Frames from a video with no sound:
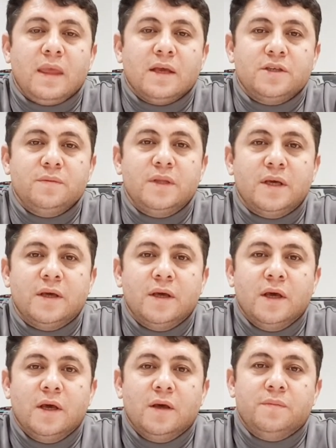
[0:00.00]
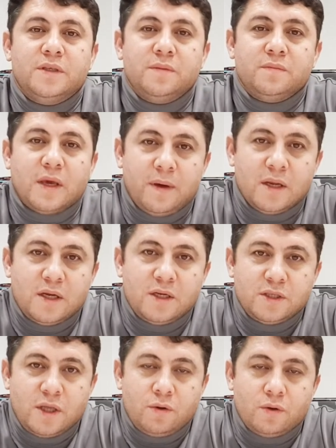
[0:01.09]
Şimdi bizim Kemal
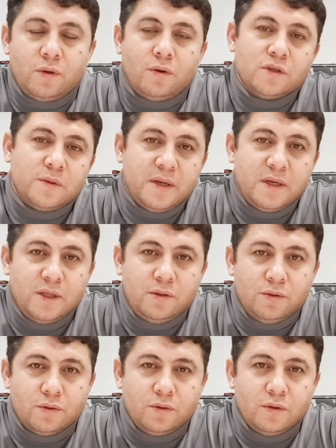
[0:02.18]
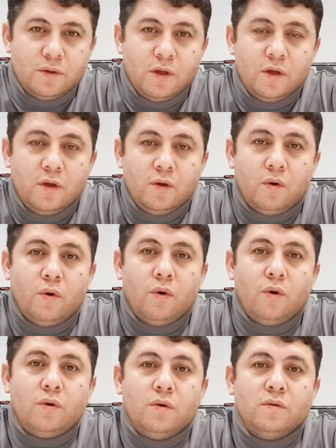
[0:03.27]
Kılıçdaroğlu o zaman ne diyordu?
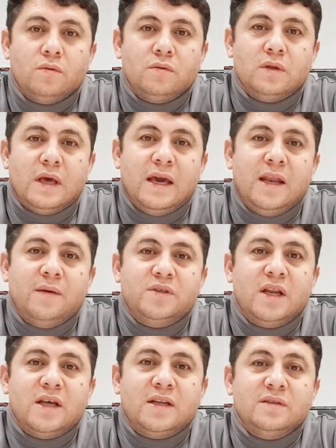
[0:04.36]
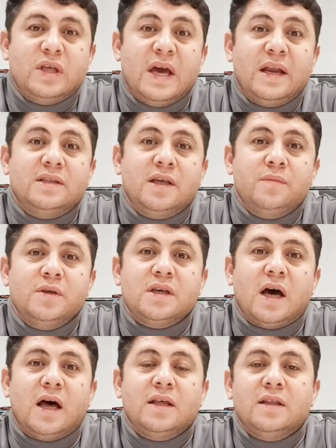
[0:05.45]
O eylemcilerin tertemiz
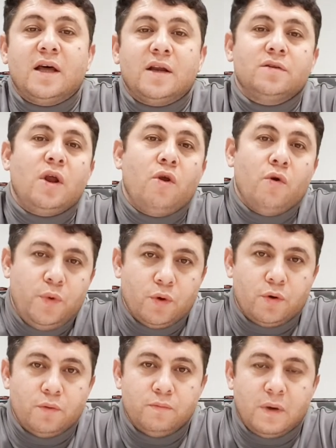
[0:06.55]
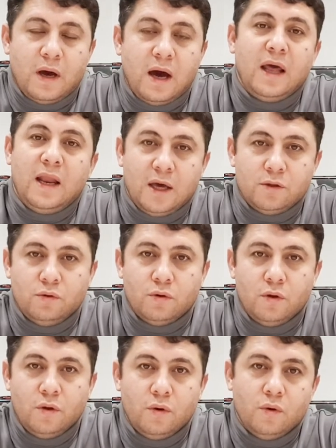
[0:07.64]
alınlarından öpüyorum. Hala diyor.
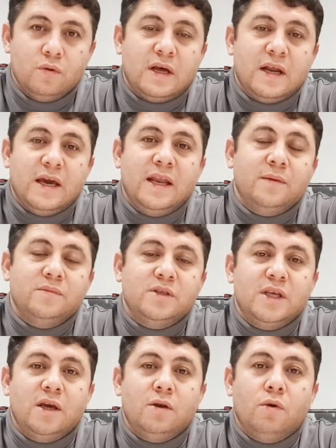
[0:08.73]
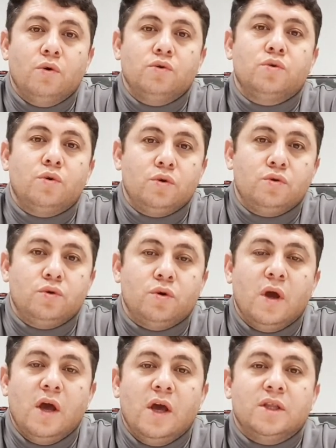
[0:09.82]
Onlar eylemci değil, özgürlükçü,
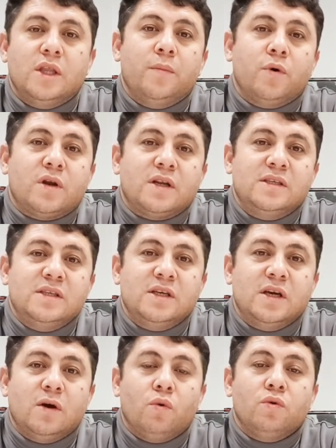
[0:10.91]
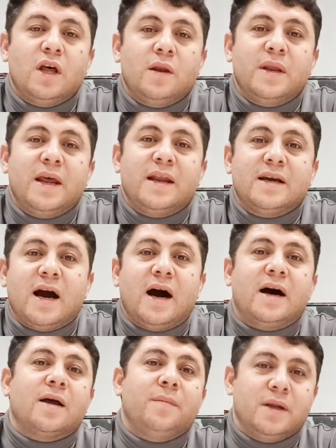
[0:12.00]
demokrasici. Onlar birer
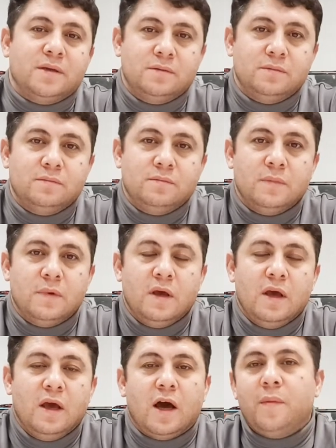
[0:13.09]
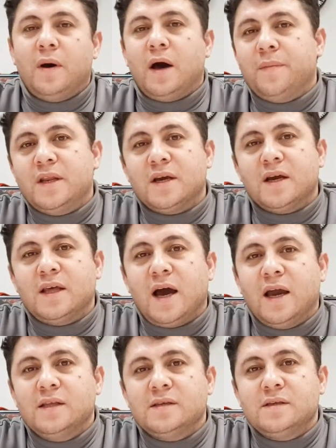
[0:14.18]
kahraman. Ama Amerika'da
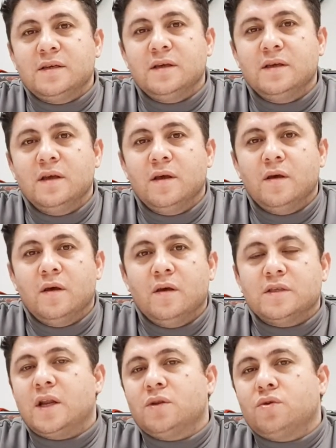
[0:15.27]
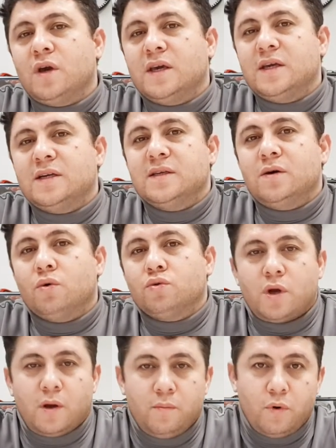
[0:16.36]
aynısı senatoya girdi
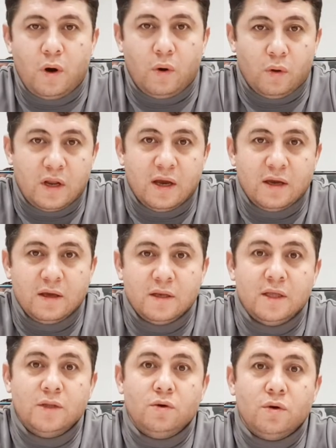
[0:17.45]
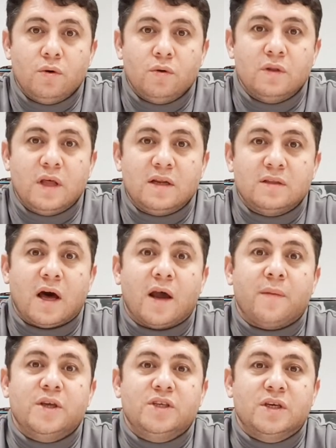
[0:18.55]
oturan boğa olarak ne diyor? Onlar
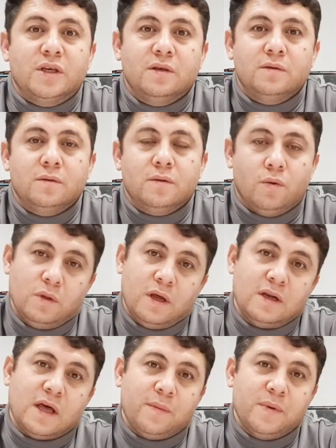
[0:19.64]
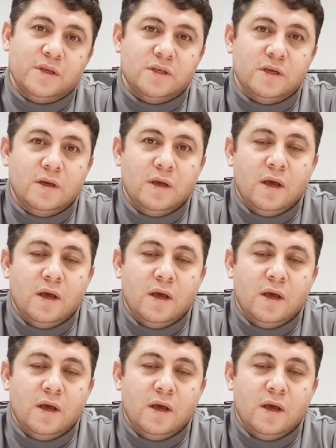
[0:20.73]
darbeci. Onlar darbeci.